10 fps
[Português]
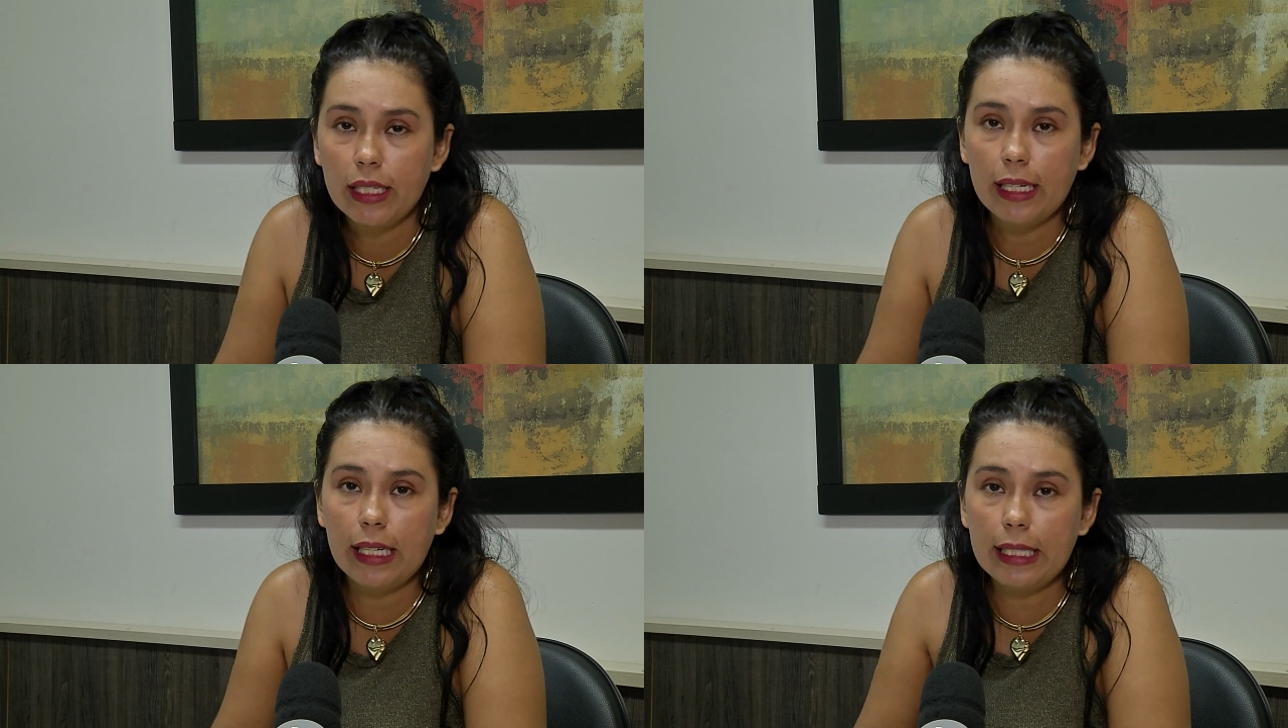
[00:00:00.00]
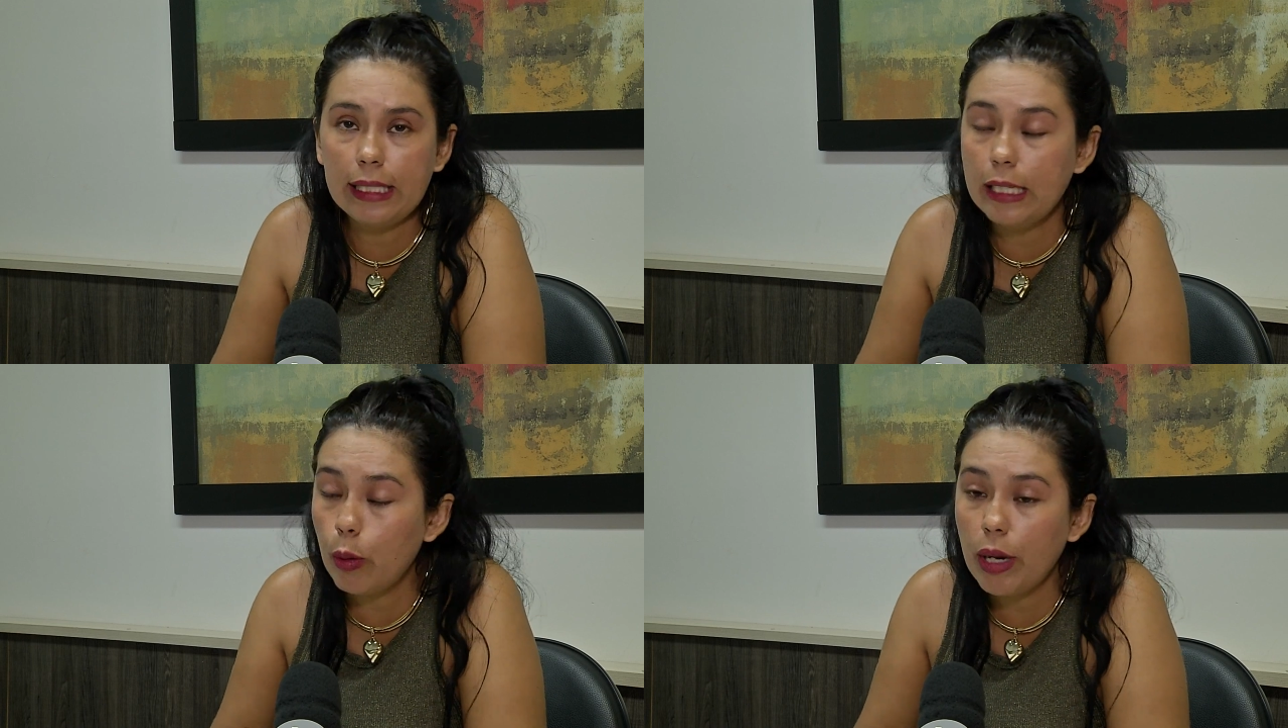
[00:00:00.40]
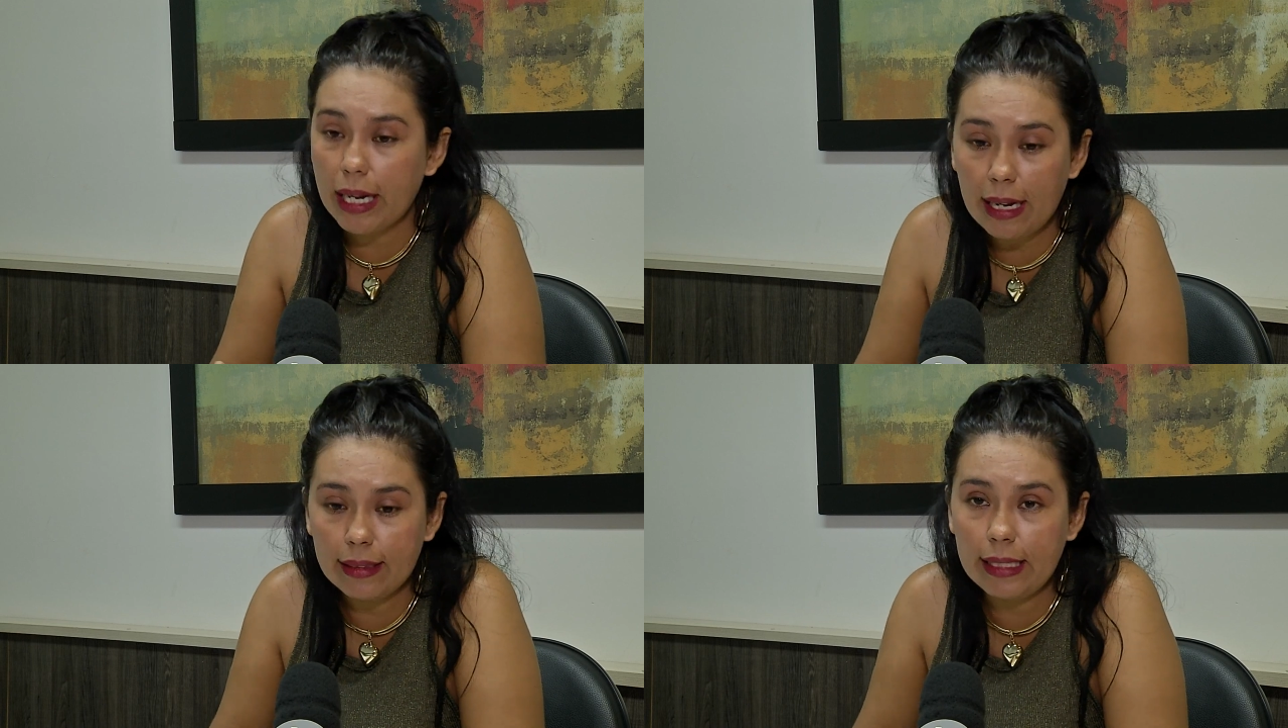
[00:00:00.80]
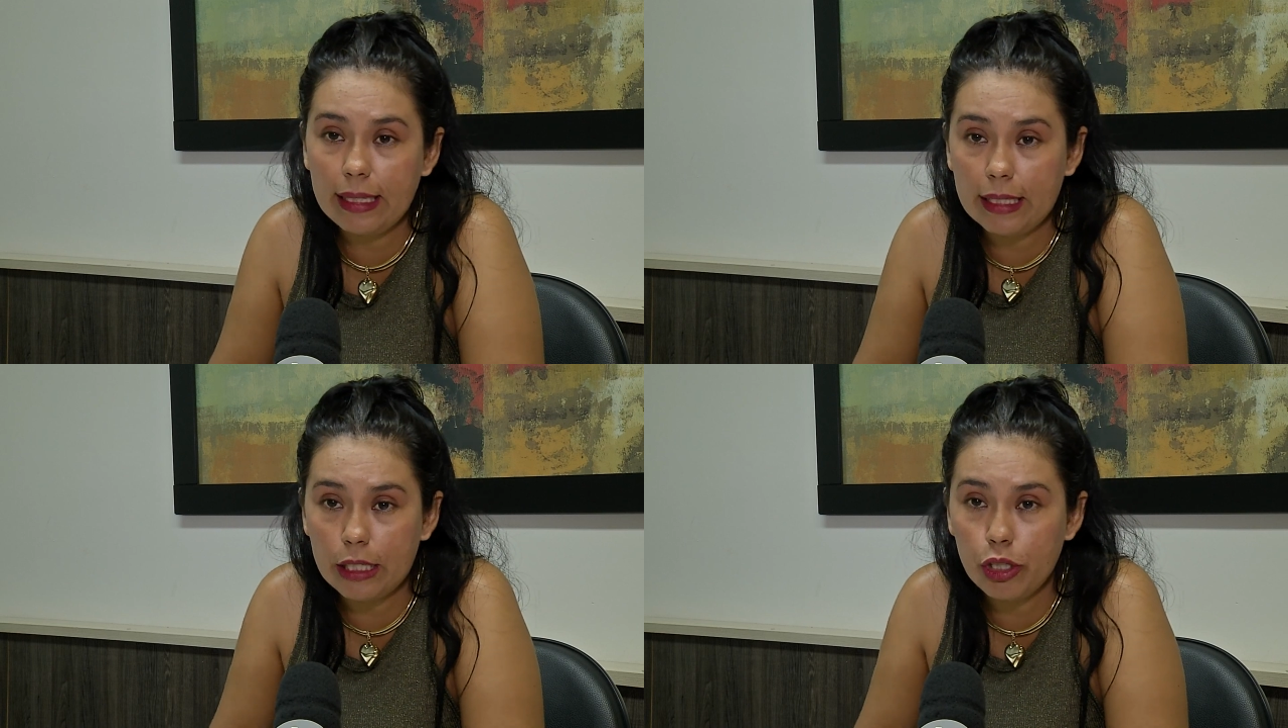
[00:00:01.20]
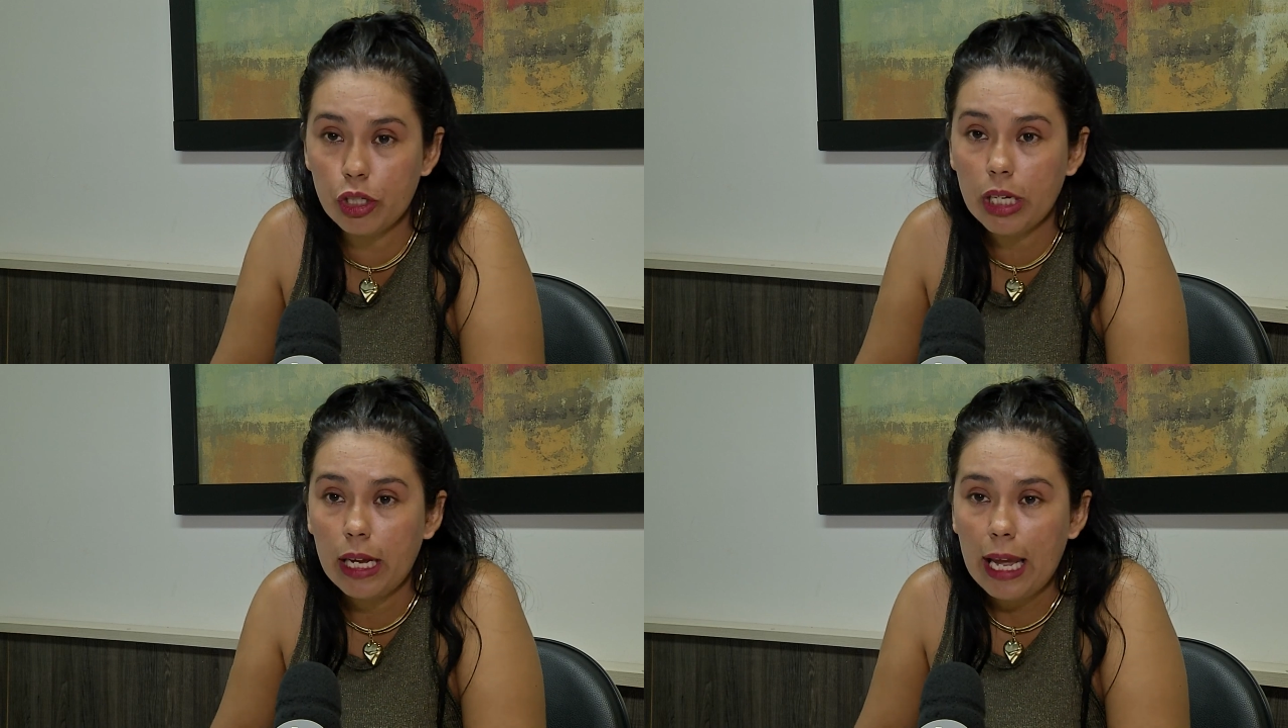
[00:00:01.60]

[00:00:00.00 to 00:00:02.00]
ele não é cadeirante.